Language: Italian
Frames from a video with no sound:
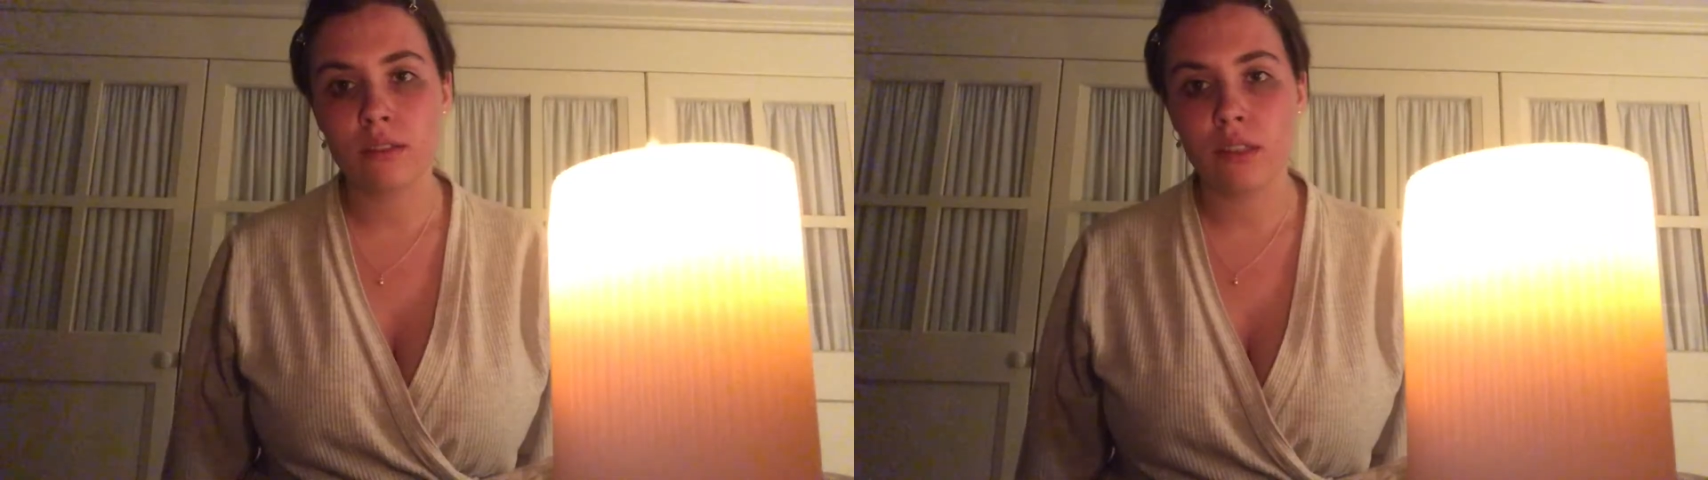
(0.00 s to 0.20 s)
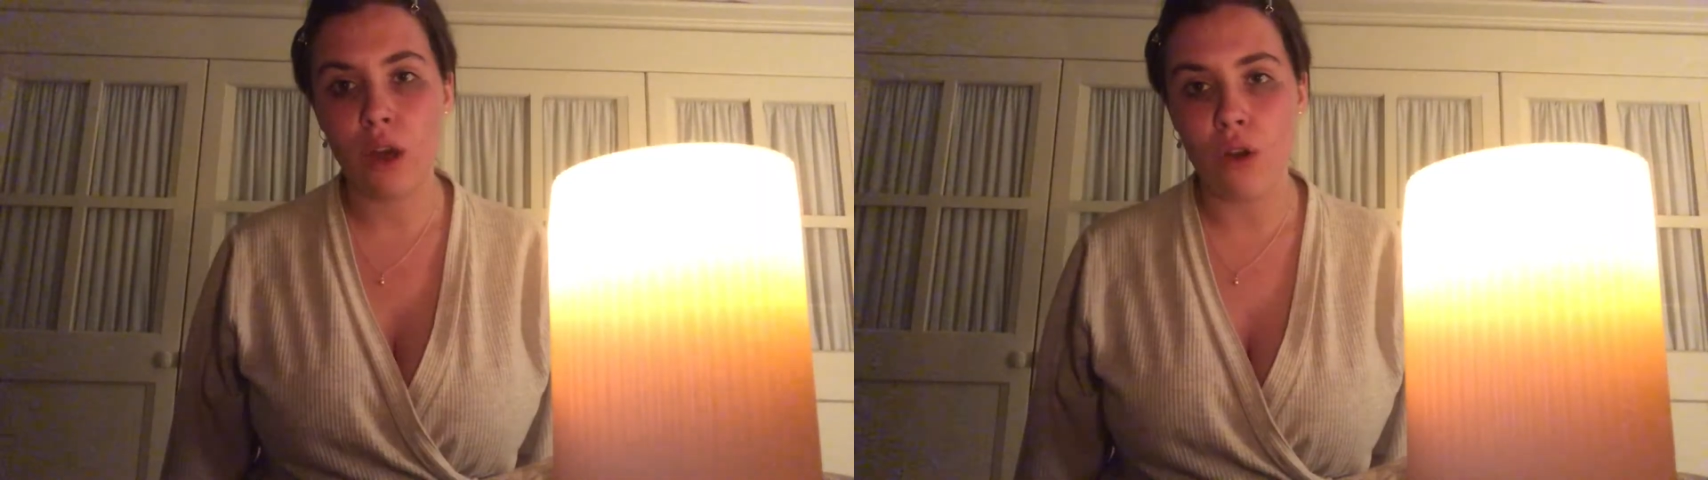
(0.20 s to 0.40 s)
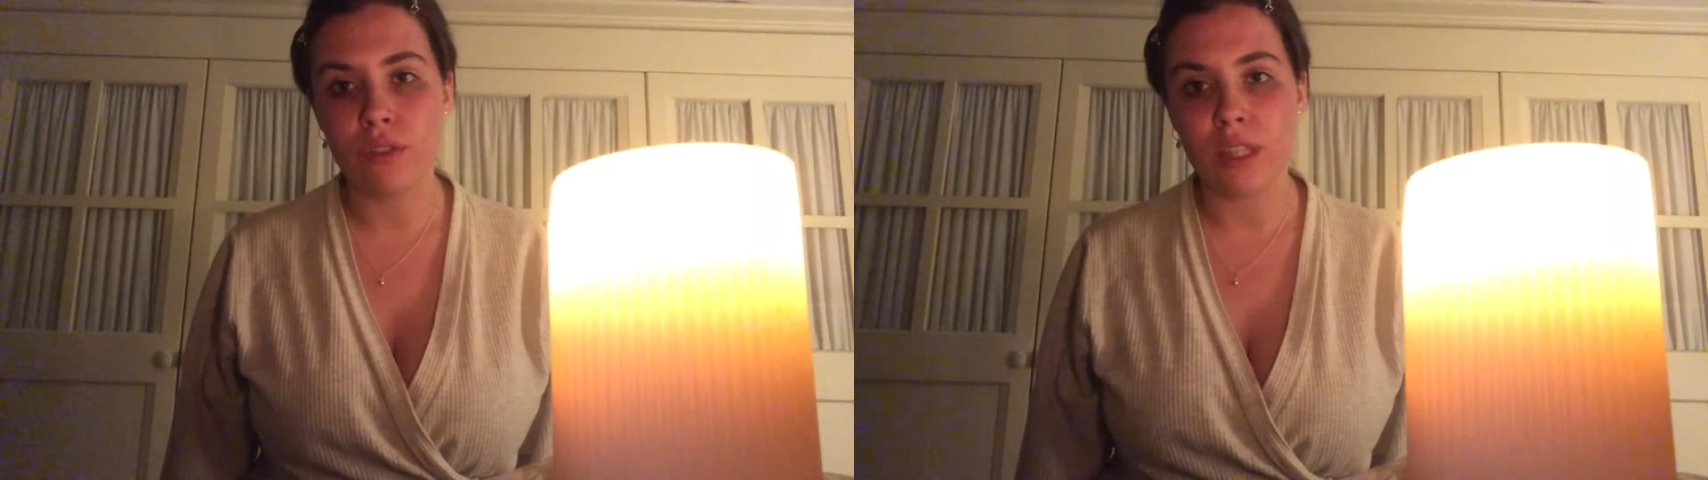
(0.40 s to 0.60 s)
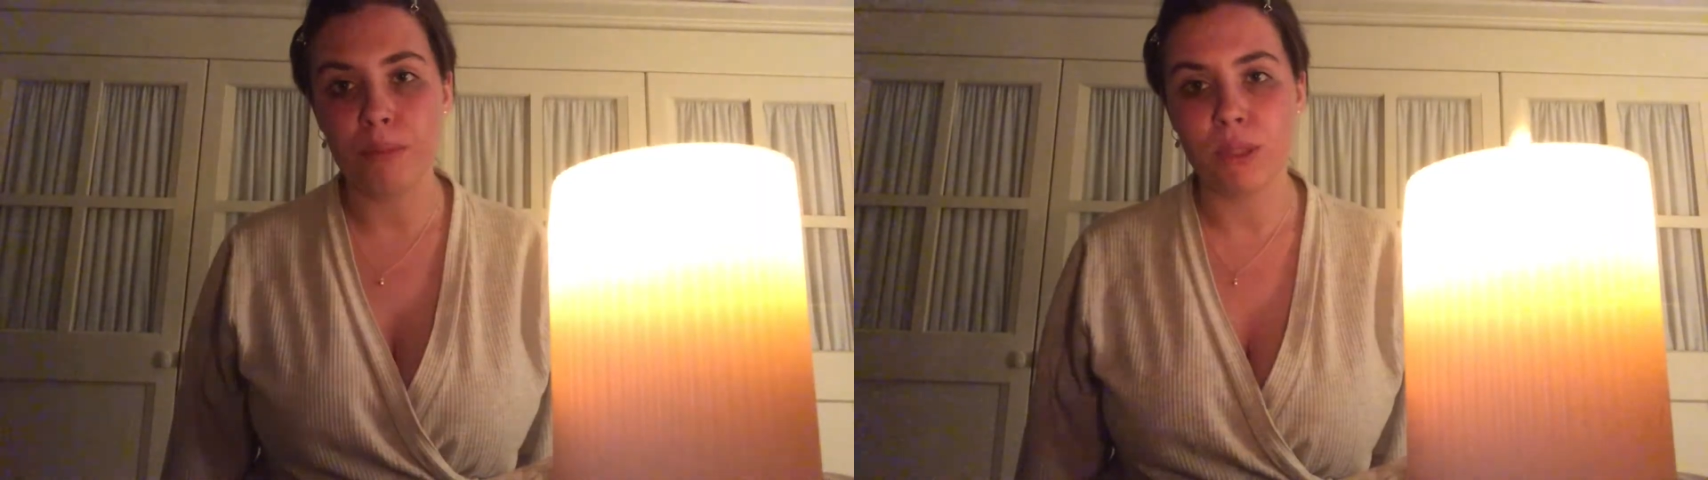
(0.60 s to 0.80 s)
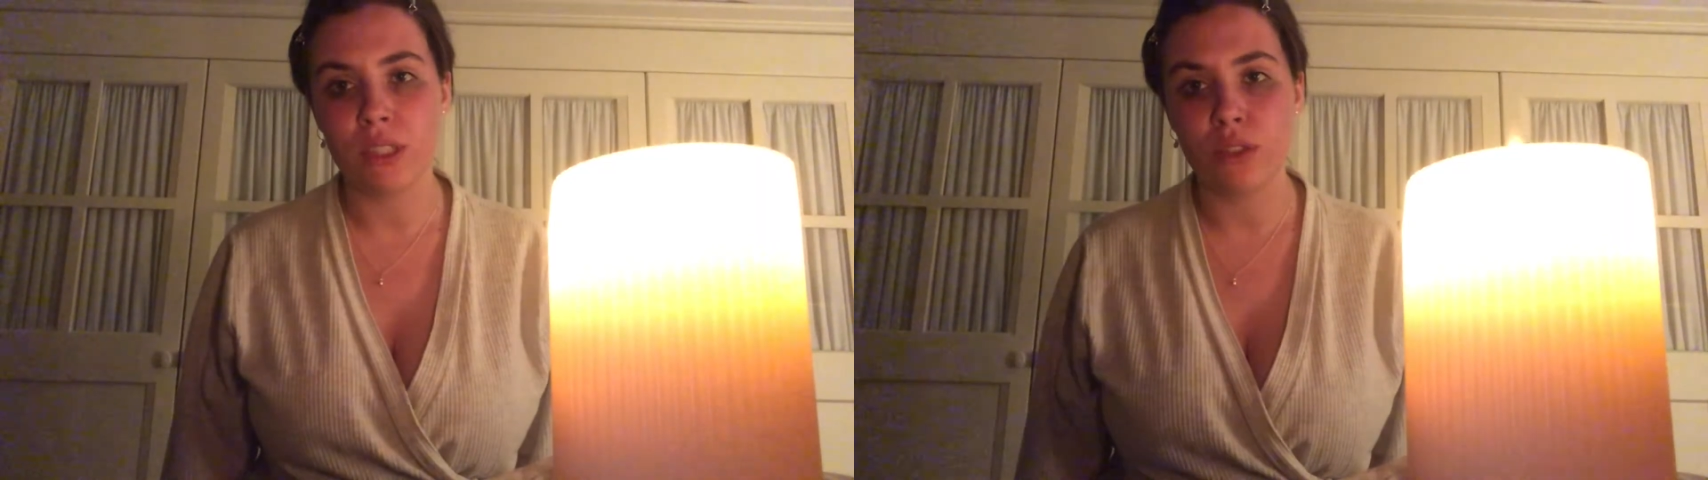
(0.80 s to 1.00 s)
Covid ha
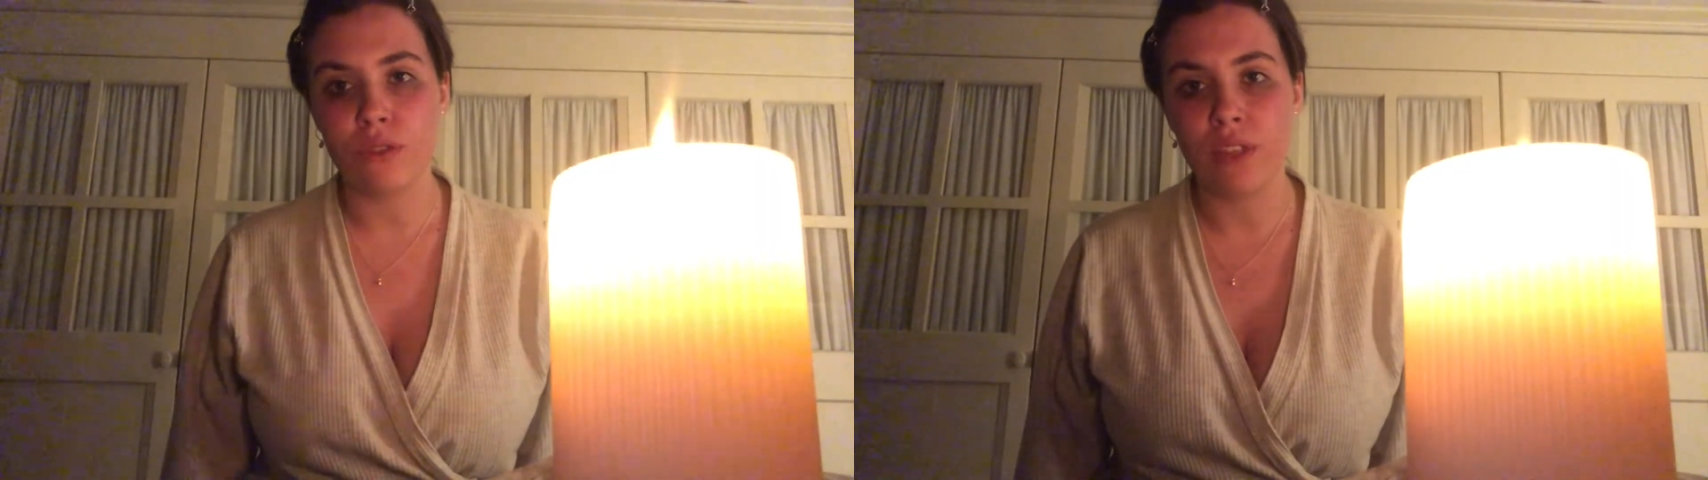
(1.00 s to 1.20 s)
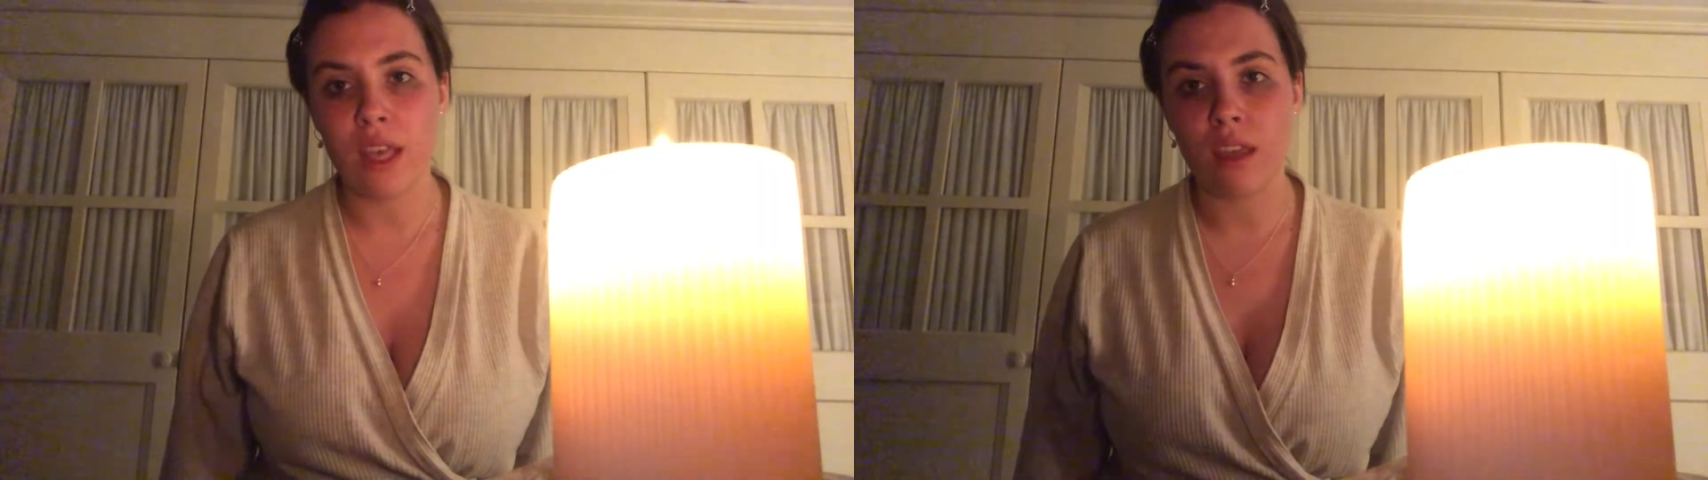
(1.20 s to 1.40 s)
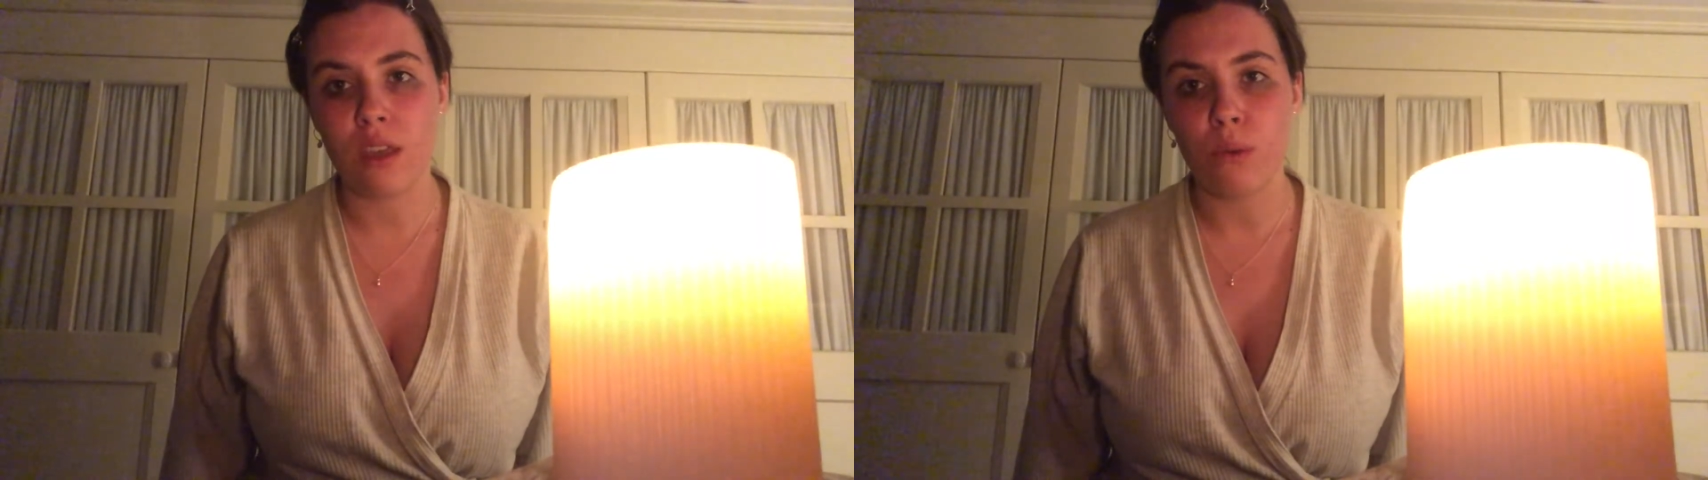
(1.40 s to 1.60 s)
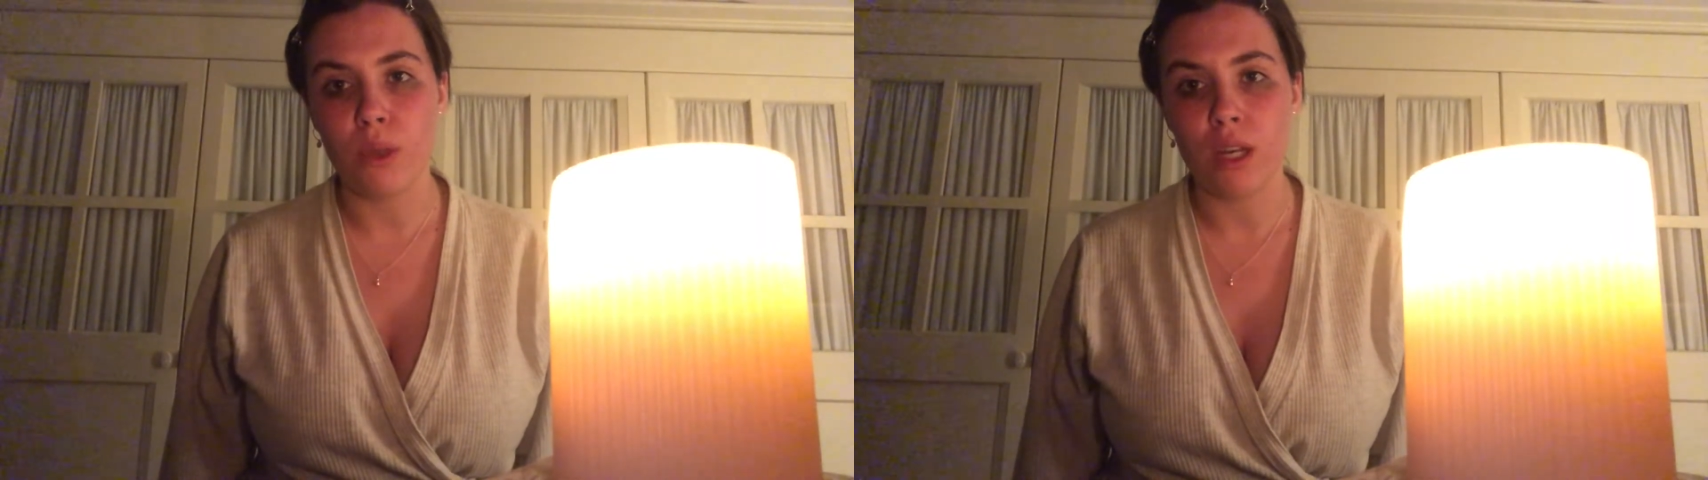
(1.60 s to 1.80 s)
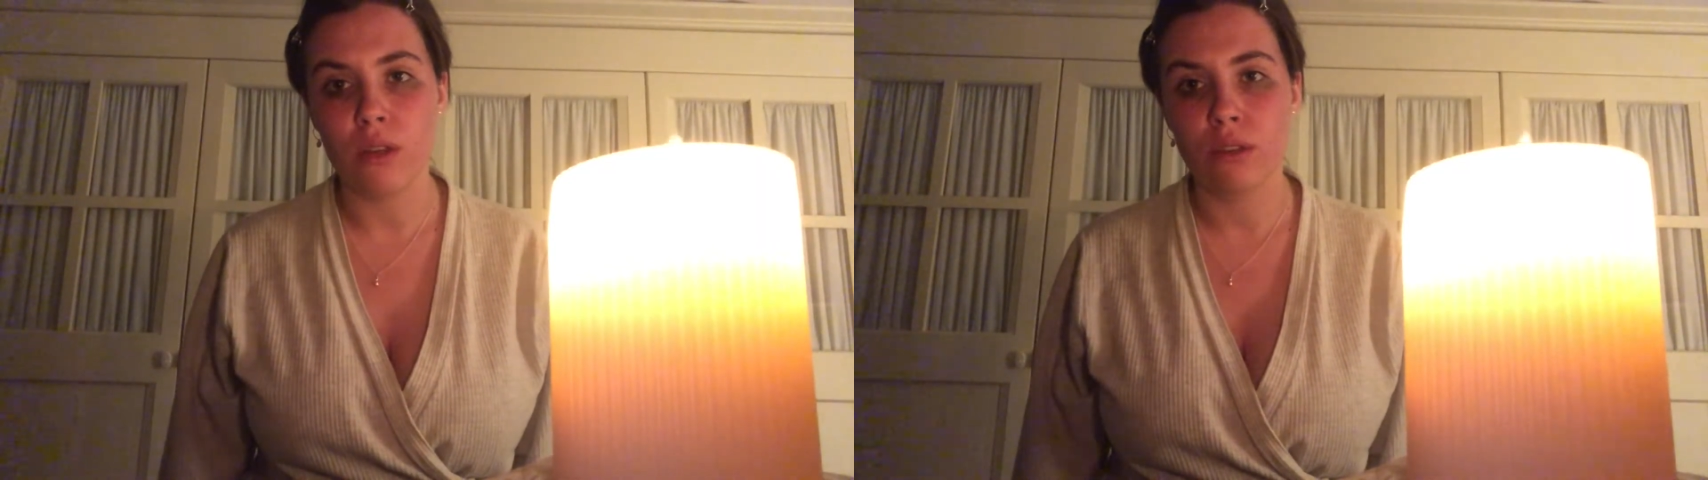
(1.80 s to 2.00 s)
portato via anche
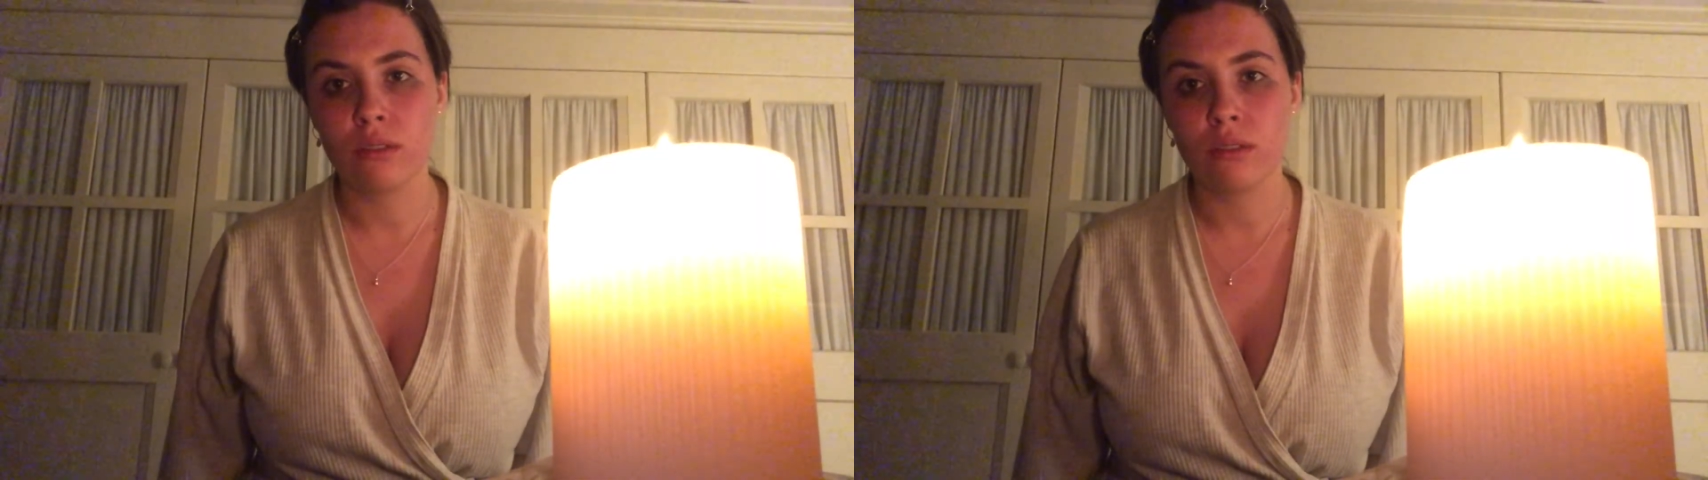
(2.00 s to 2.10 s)
quello.